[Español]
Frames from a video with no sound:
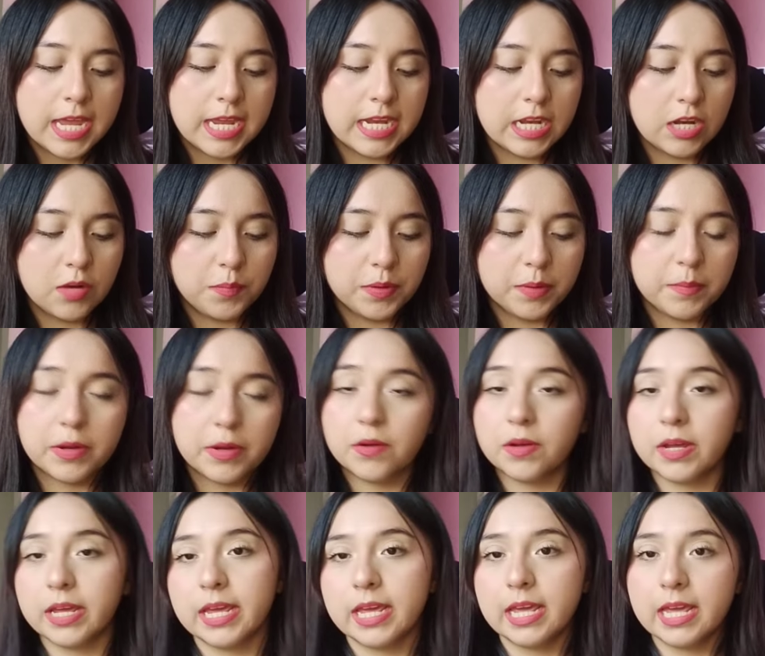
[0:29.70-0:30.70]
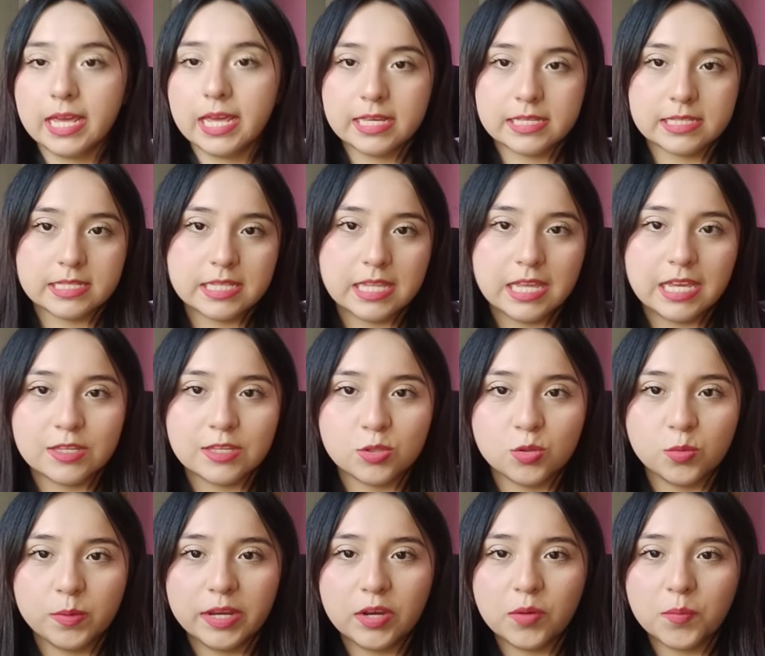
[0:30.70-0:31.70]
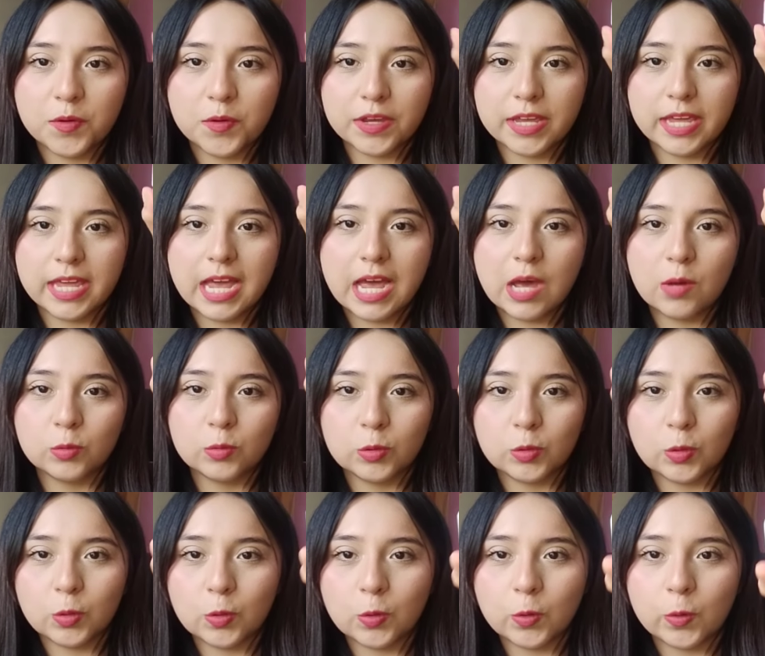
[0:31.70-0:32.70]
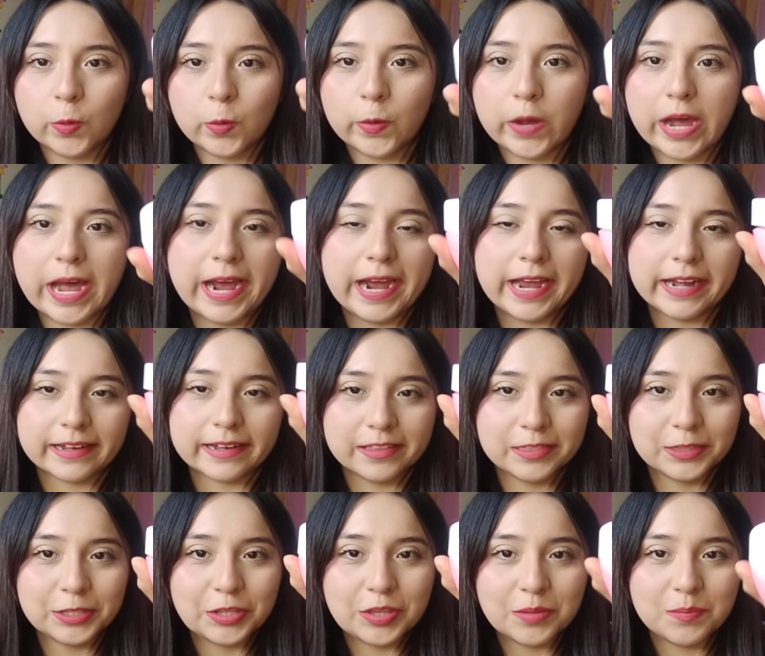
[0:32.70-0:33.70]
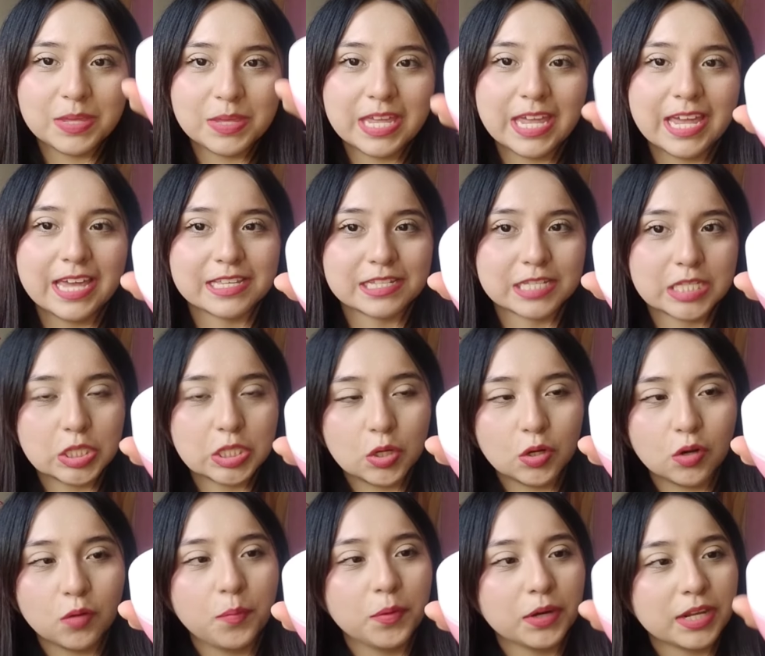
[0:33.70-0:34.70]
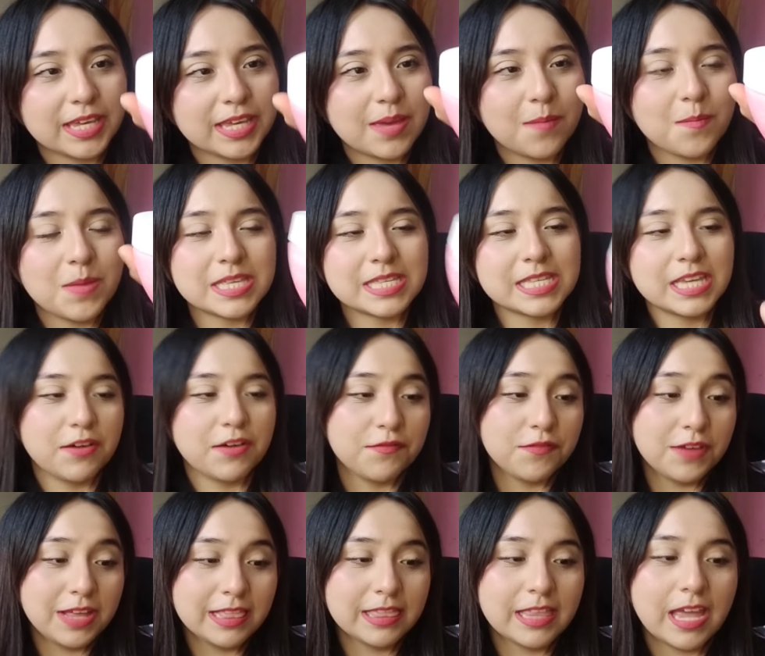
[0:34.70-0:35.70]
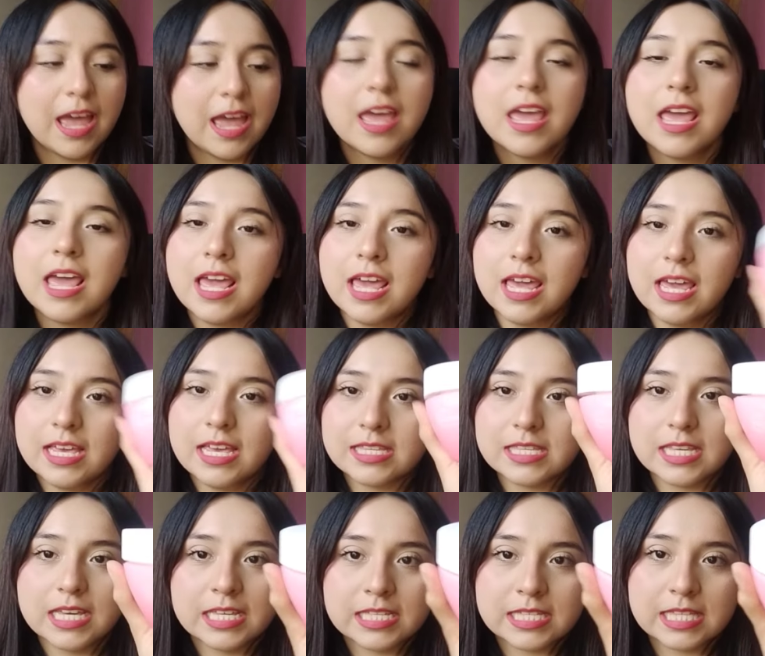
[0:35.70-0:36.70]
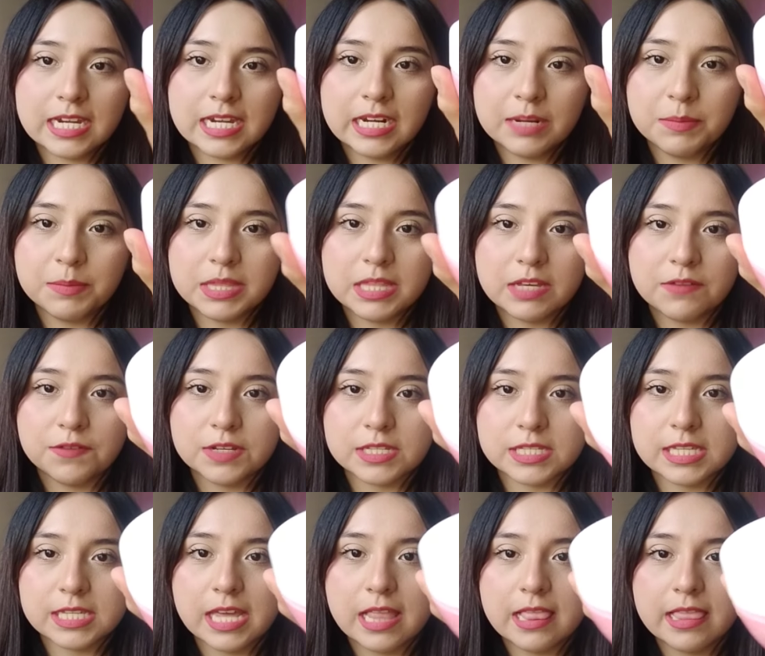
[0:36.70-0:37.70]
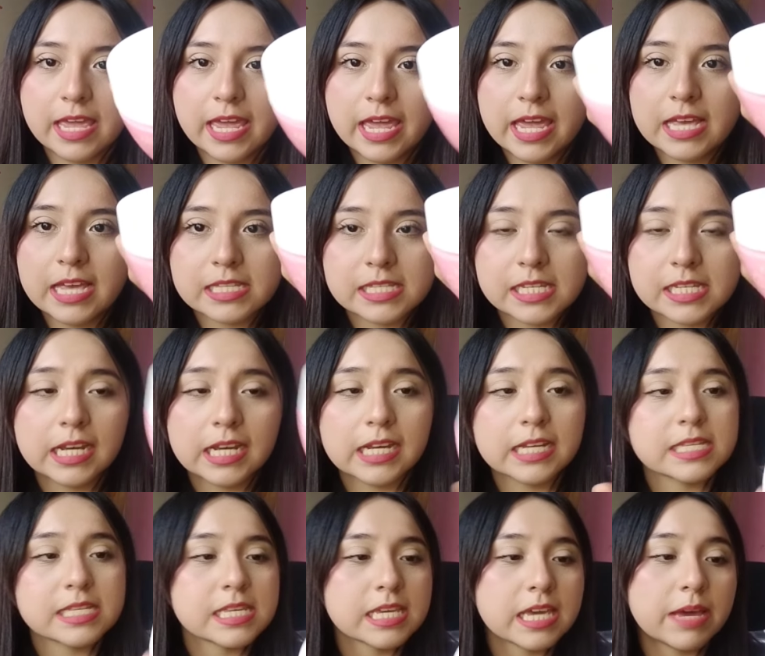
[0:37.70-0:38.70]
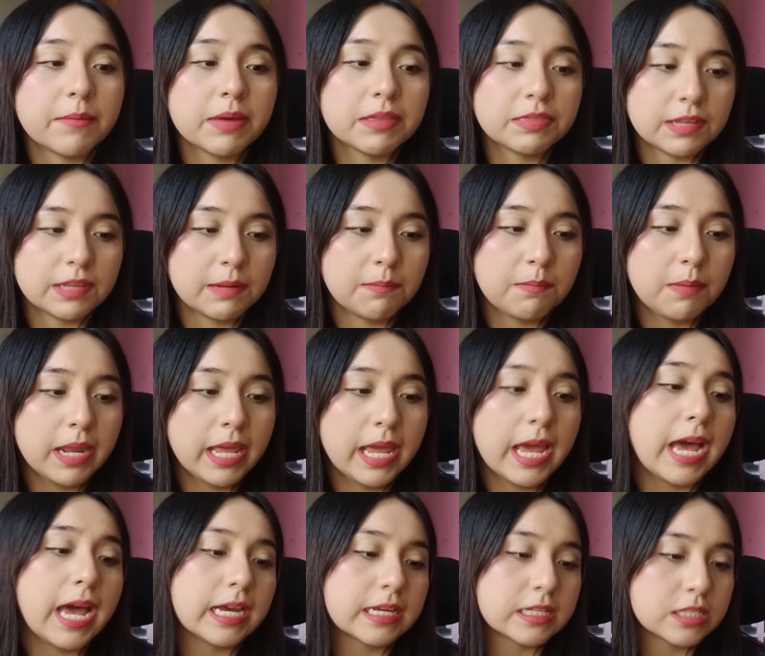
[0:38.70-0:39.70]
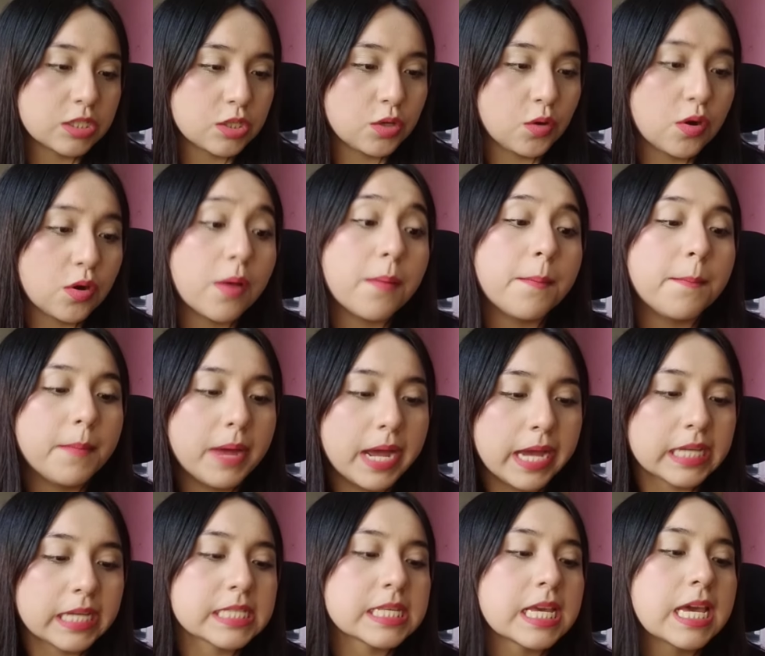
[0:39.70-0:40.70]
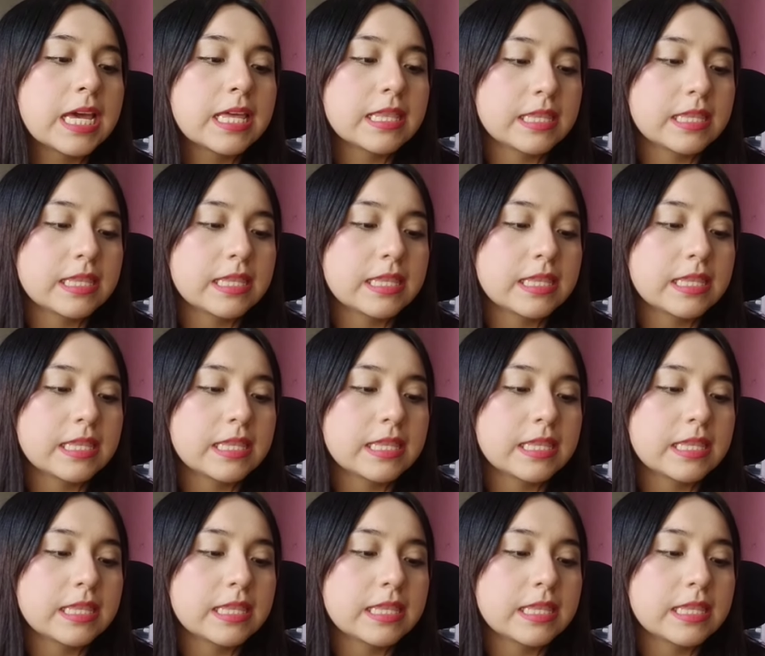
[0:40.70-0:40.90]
Y lo primero que este, estuve como que auto agarrando de mi stock porque ya me hacía falta es esta cremita facial de que se llama Triple Acción Max.